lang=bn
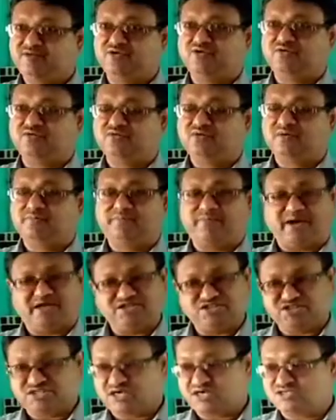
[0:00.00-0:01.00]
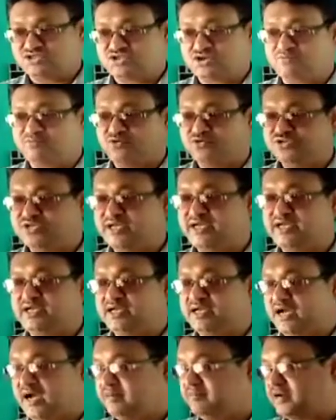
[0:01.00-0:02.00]
এবং পাঞ্চ কার্ড সম্বন্ধে
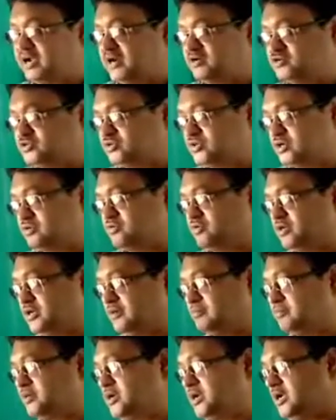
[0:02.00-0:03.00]
আমরা আলোচনা করলাম